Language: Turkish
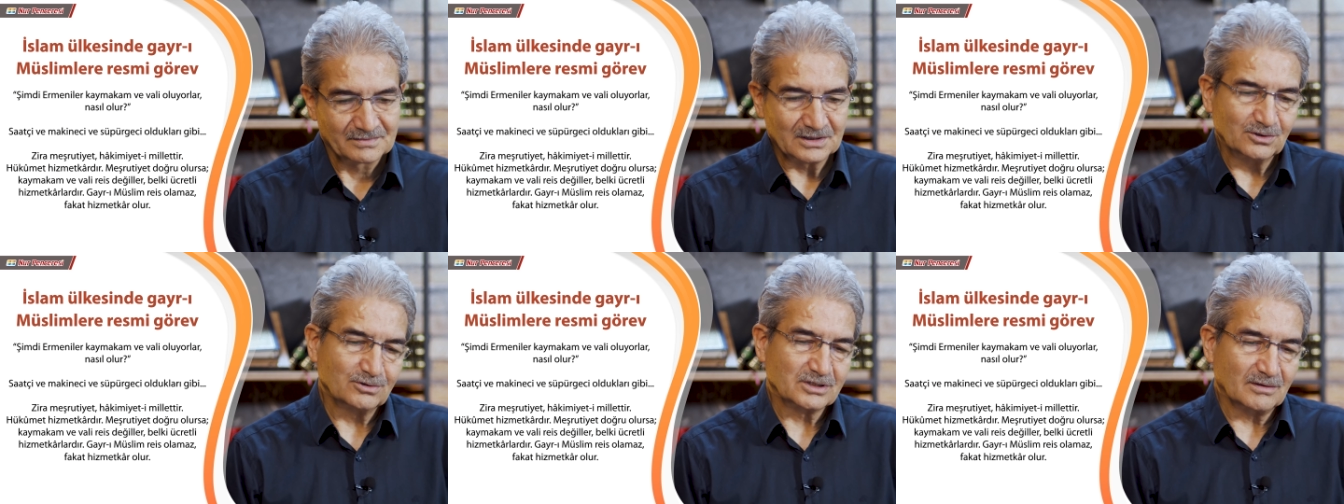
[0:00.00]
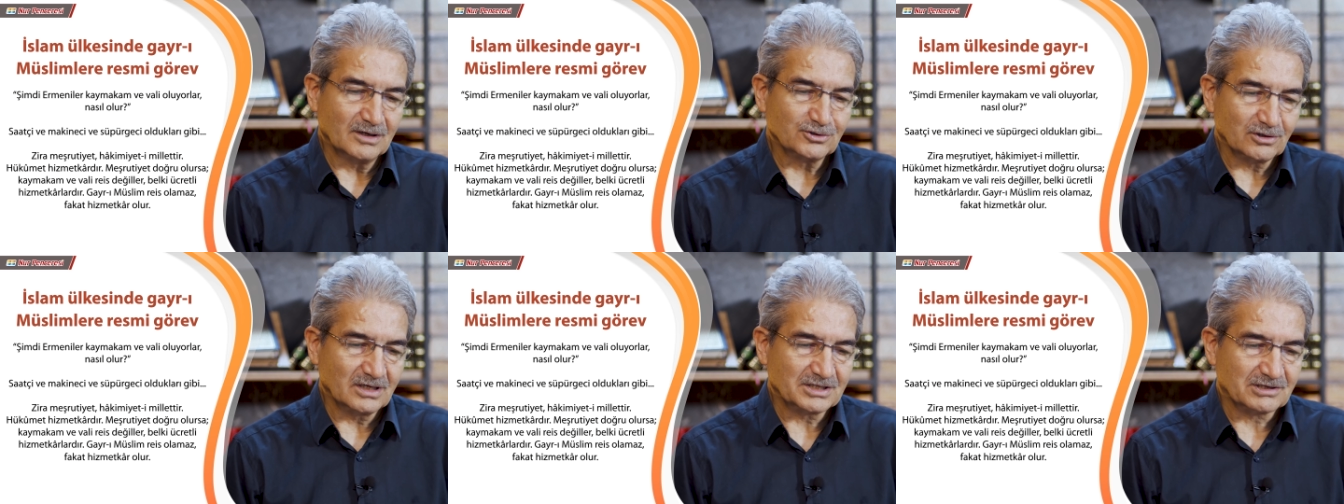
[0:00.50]
Bediüzzaman
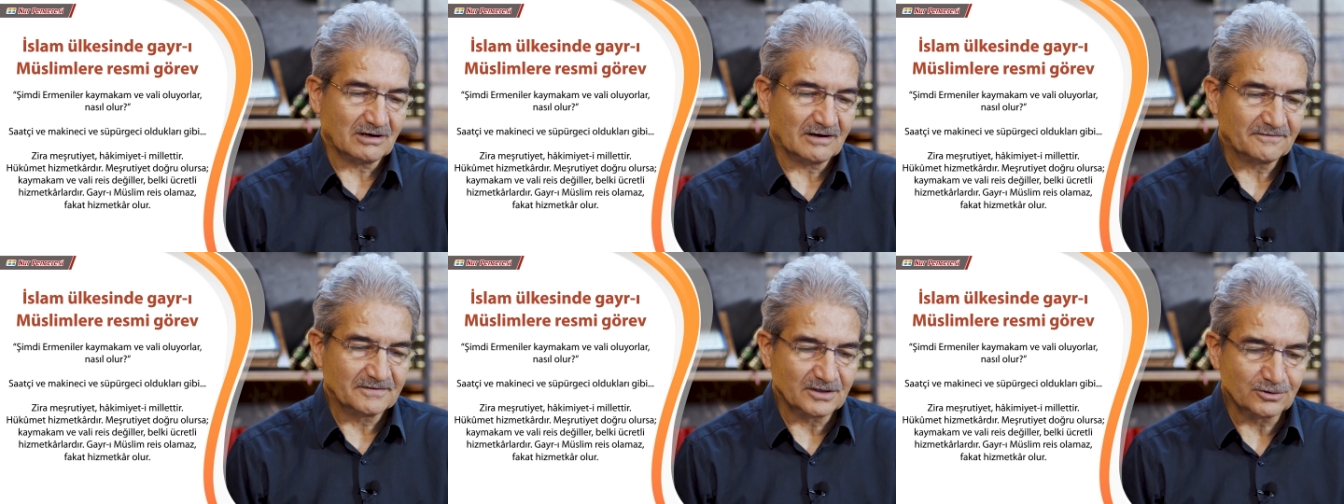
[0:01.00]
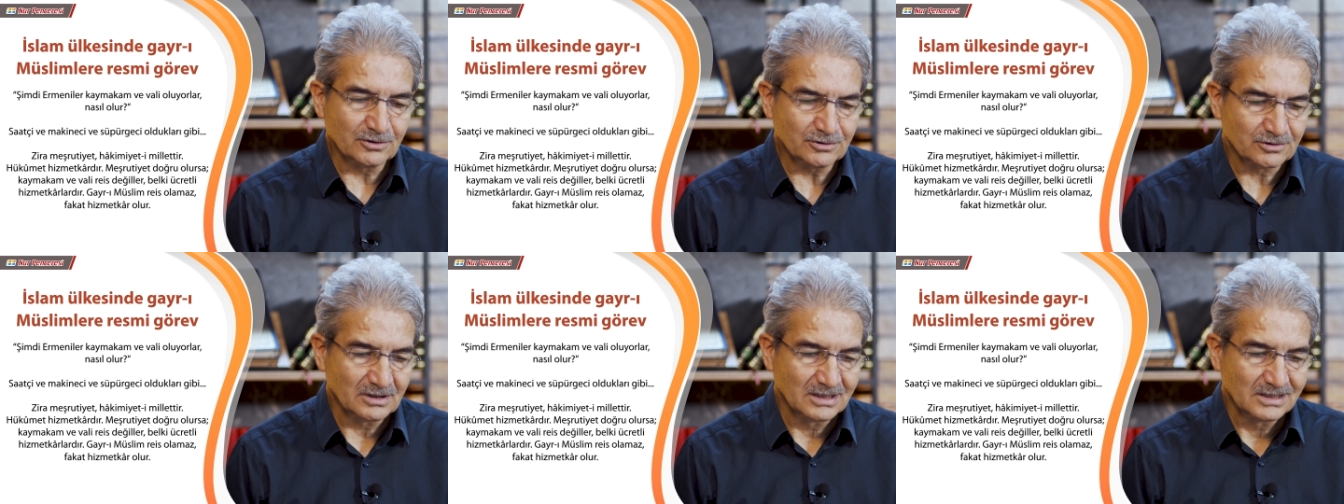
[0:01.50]
şöyle cevap
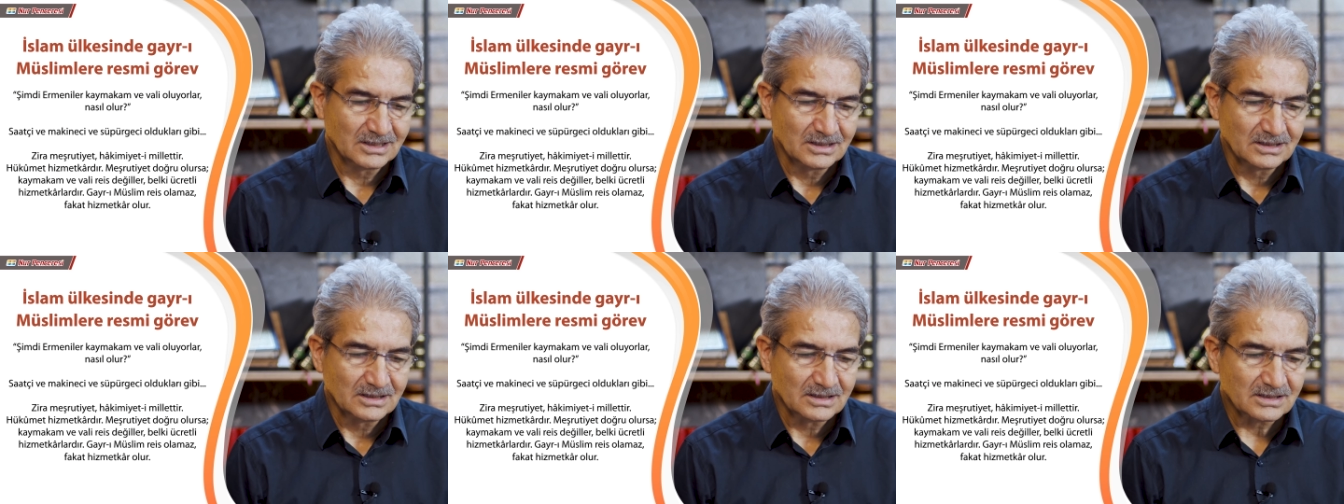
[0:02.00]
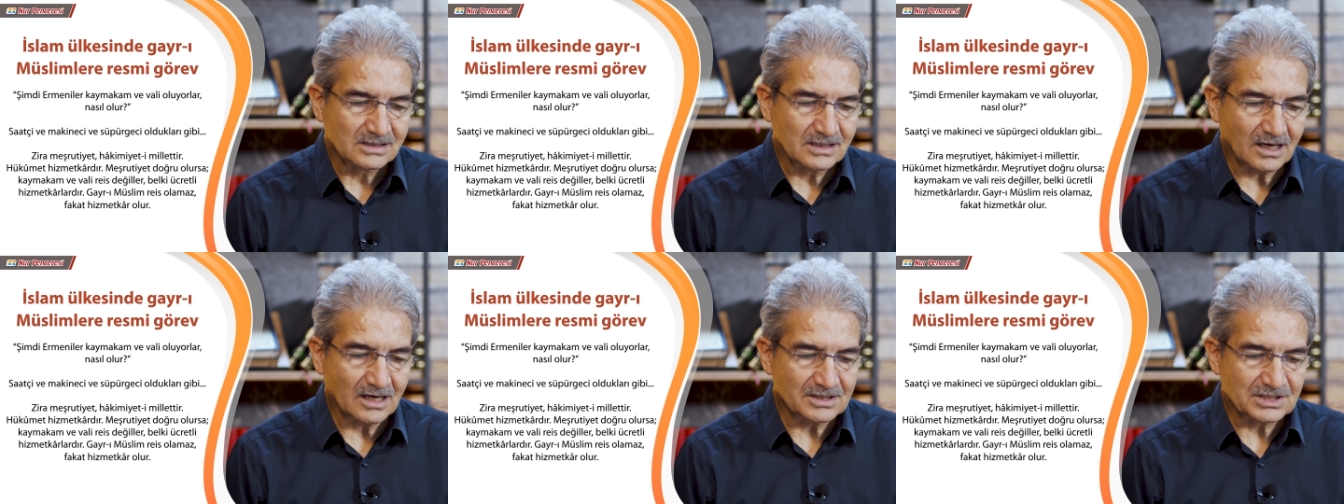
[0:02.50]
veriyor
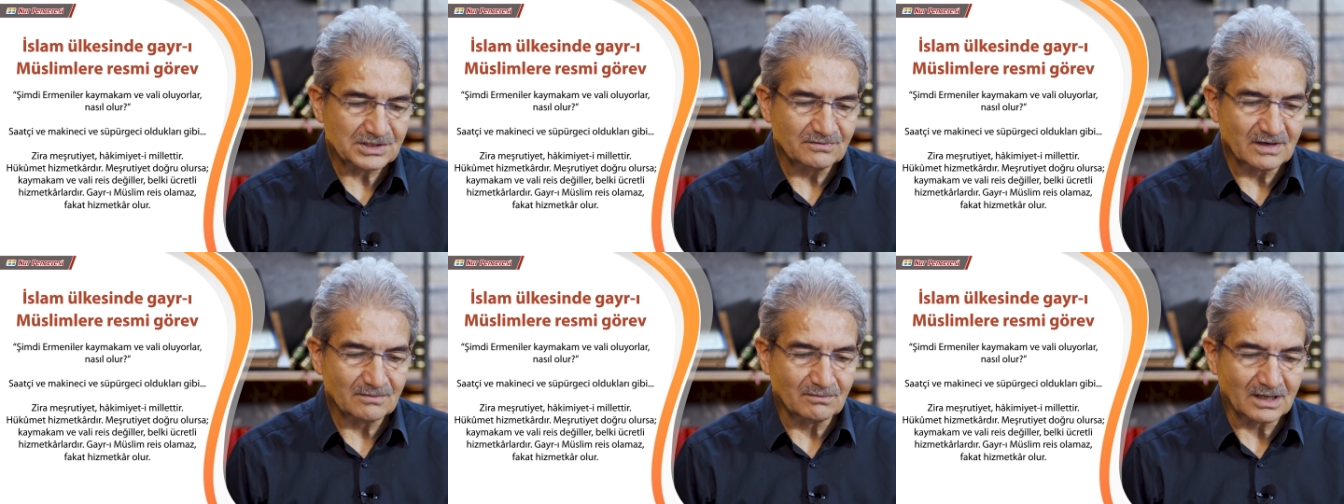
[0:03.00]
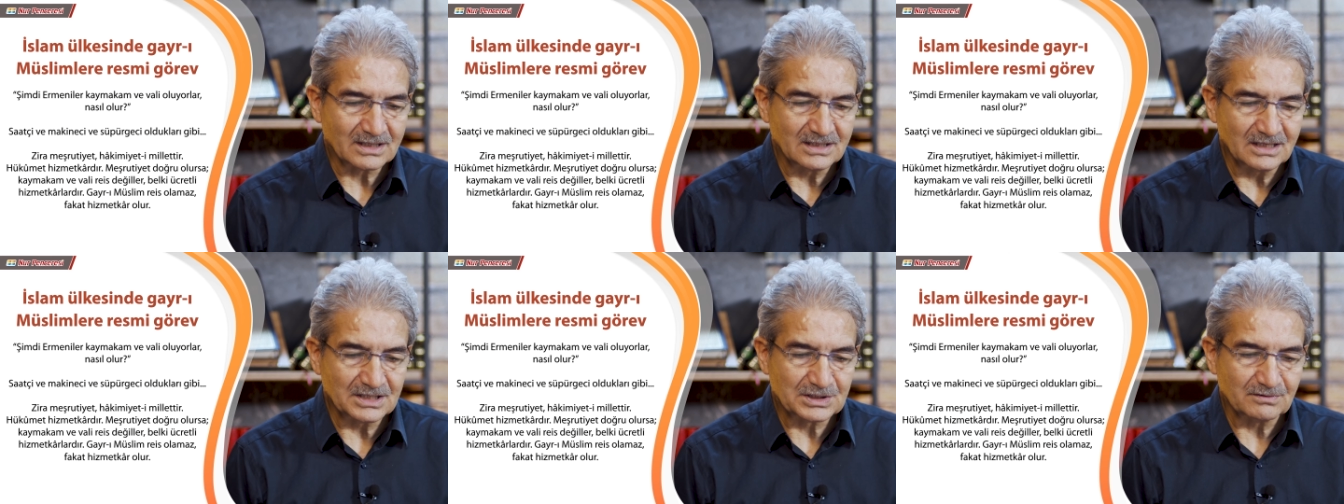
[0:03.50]
saatçi ve
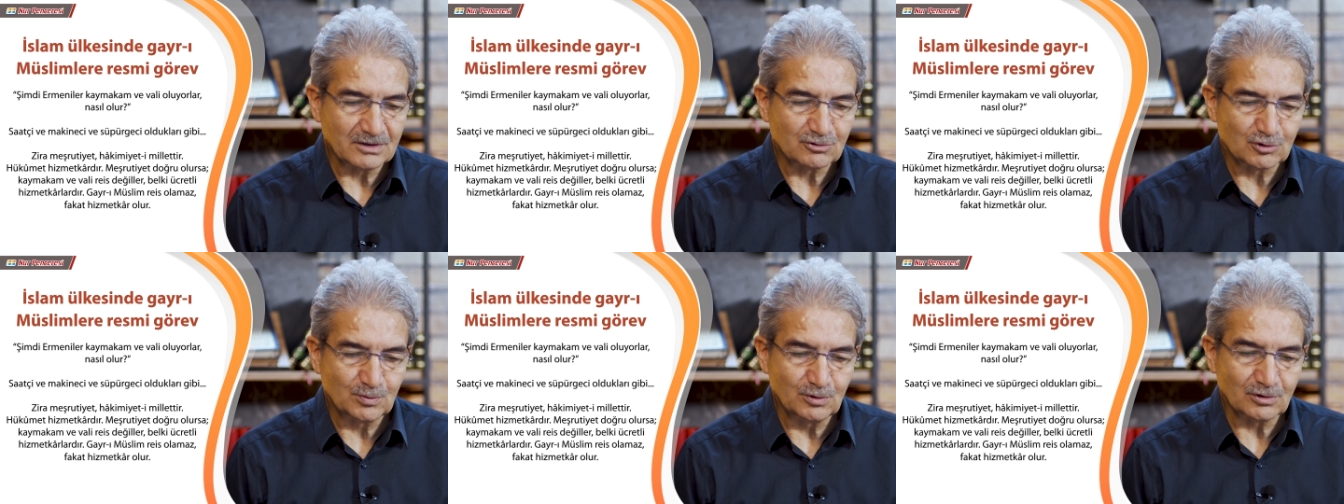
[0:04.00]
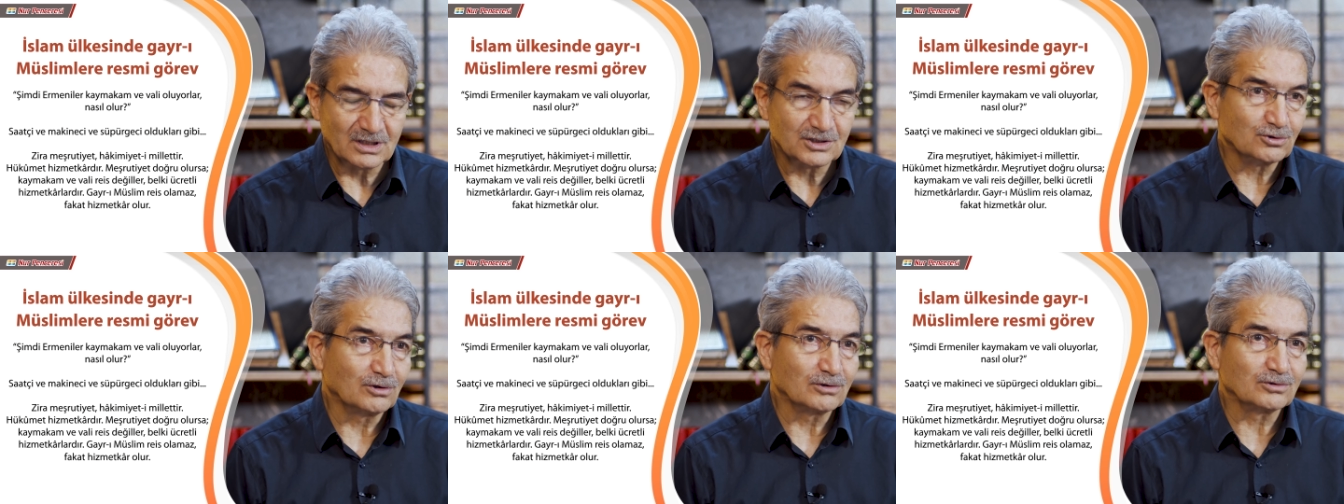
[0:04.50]
makineci ve
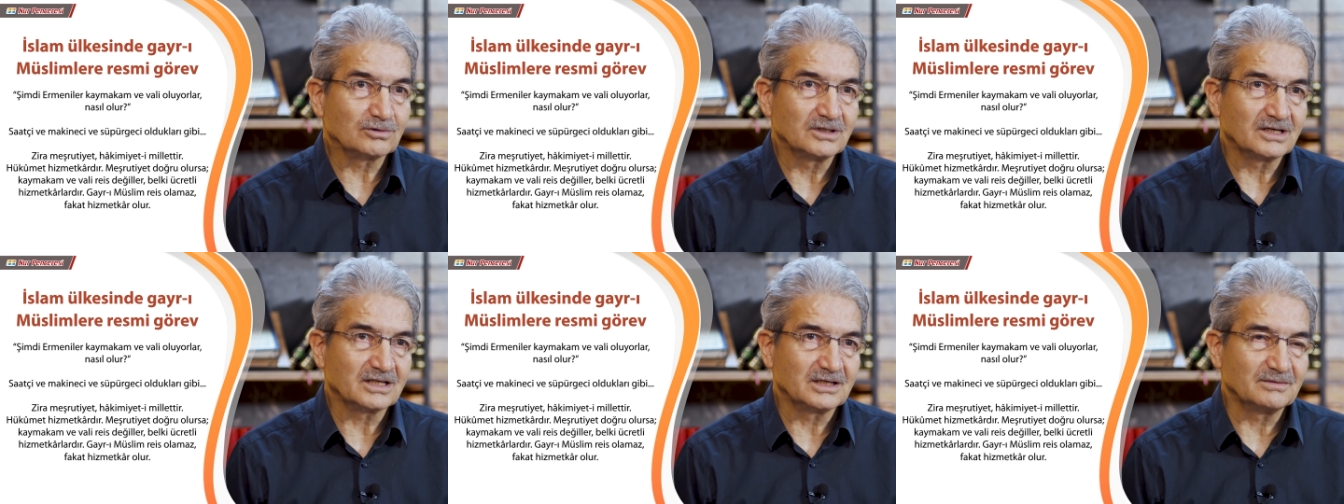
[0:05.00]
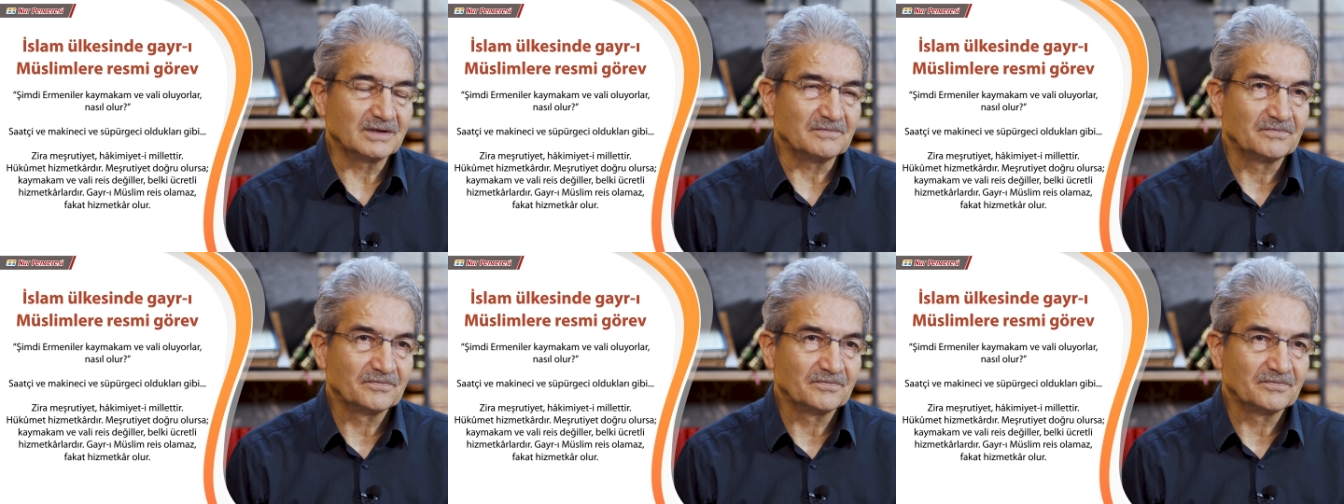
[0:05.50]
süpürgeci oldukları gibi.